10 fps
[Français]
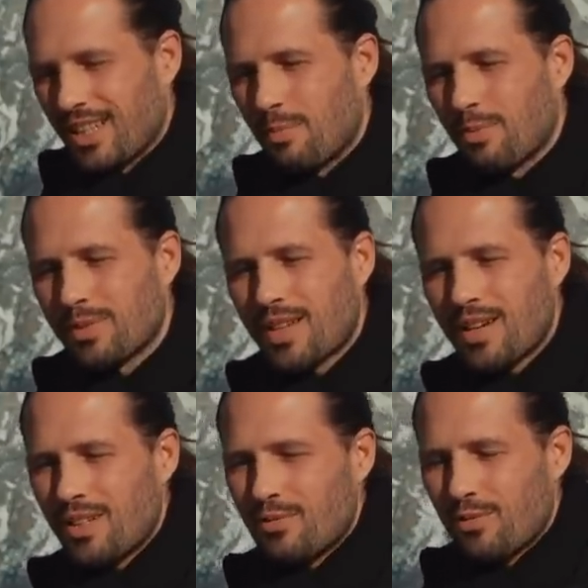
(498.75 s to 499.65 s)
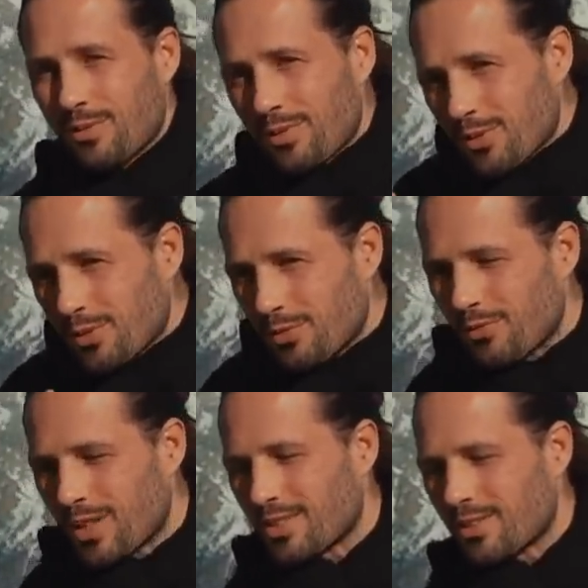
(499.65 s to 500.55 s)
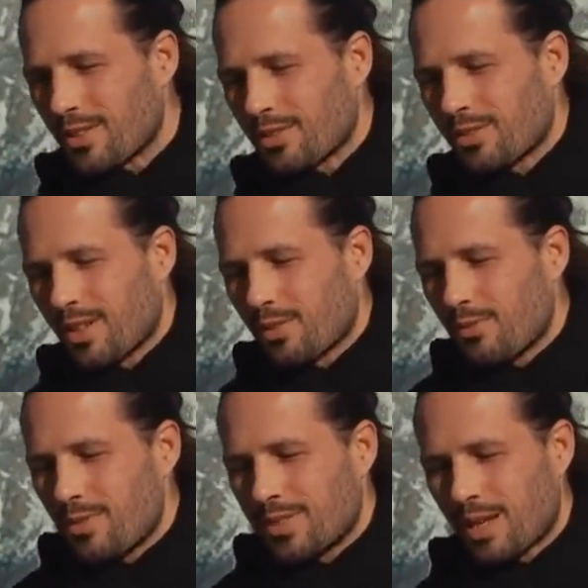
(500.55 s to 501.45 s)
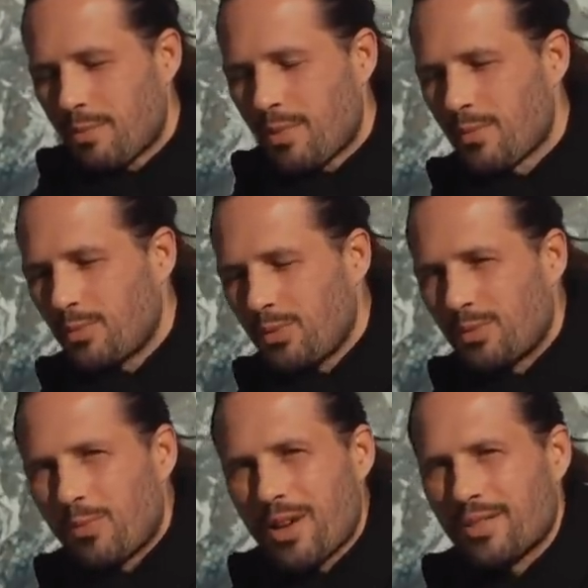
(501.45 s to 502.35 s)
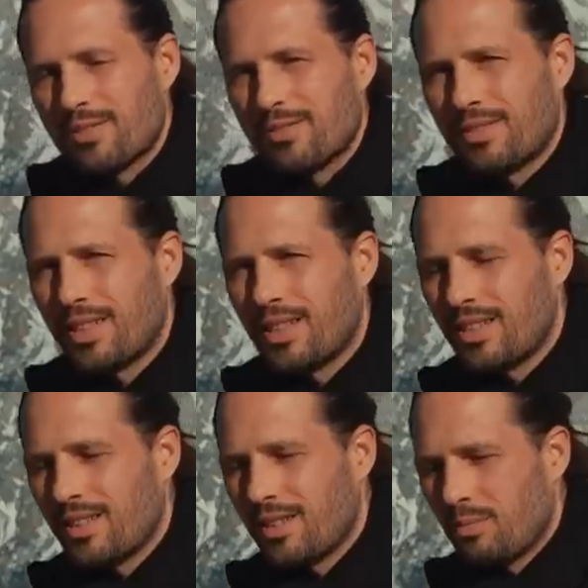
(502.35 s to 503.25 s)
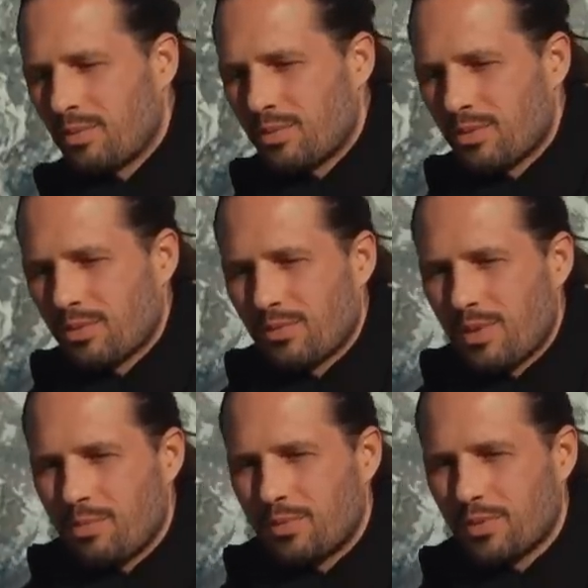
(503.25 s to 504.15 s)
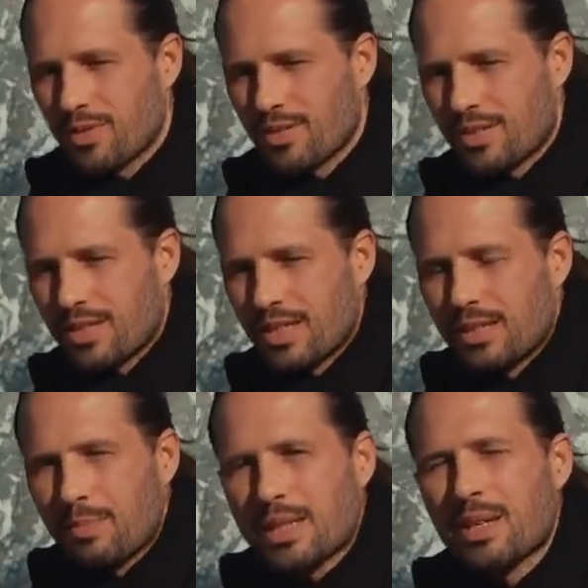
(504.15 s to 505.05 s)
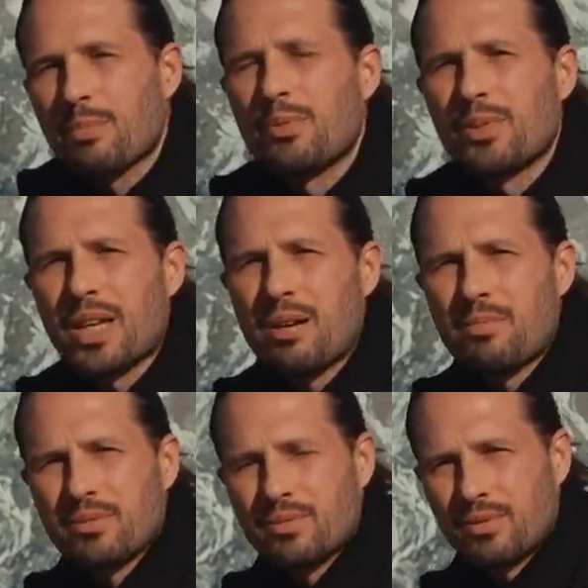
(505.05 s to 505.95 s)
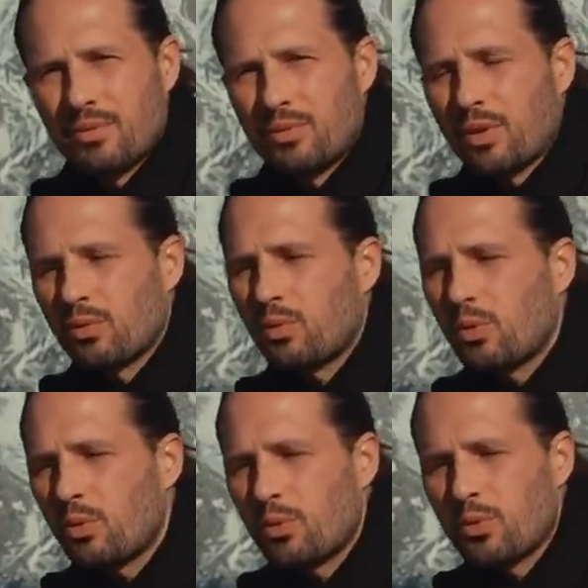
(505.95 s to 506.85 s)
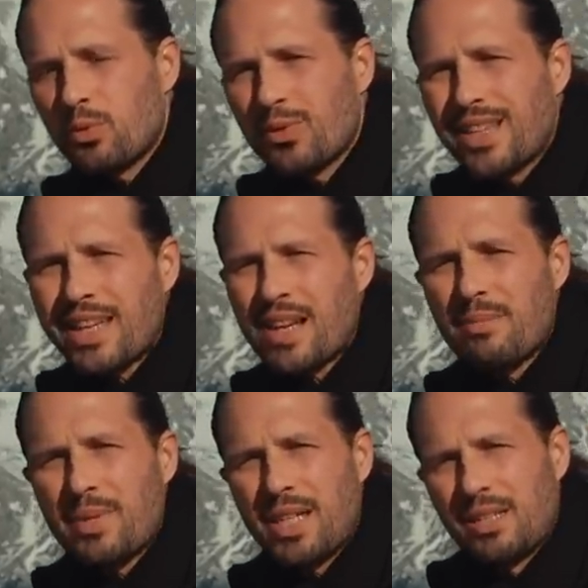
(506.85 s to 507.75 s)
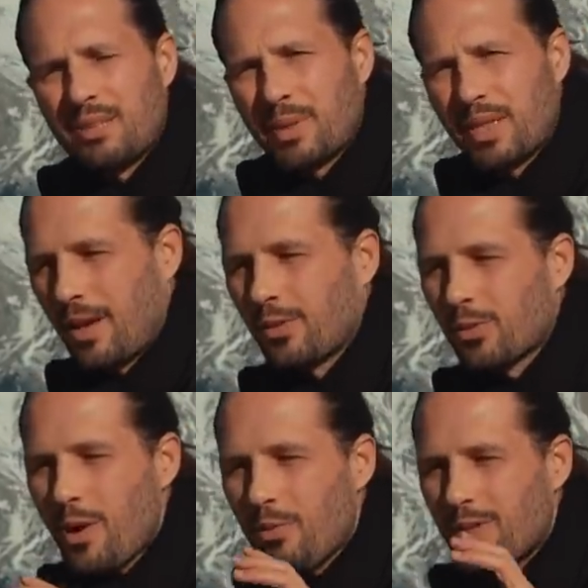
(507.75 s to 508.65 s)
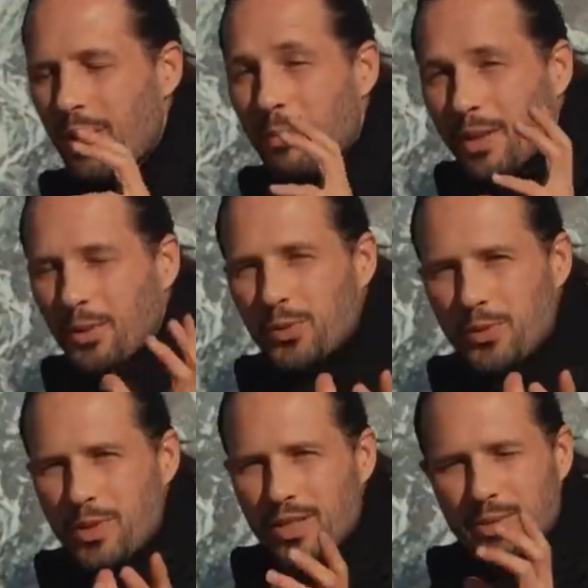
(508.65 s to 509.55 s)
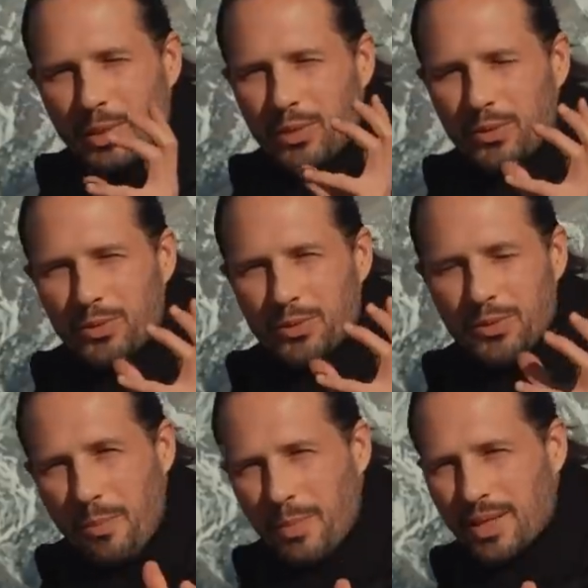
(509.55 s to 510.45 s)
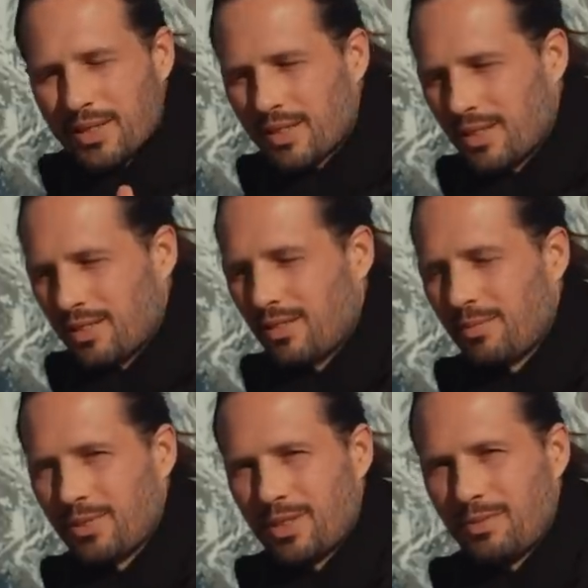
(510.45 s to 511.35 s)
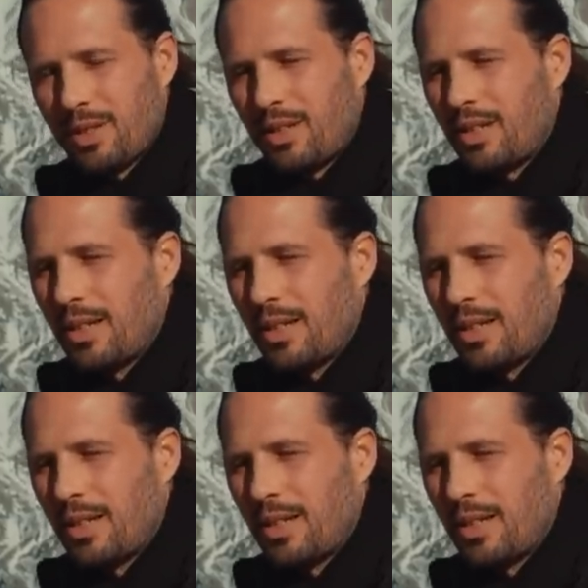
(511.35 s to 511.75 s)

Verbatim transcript: Et pour ça, il faut que je fasse en sorte que d'un coup, le serpent bouge moins se retrouver plutôt dans, un espace un peu de calme, une sorte de, zone d'accalmie de l'esprit, un endroit où il n'y a pas trop de nuages, pas trop de tempêtes dans mon esprit.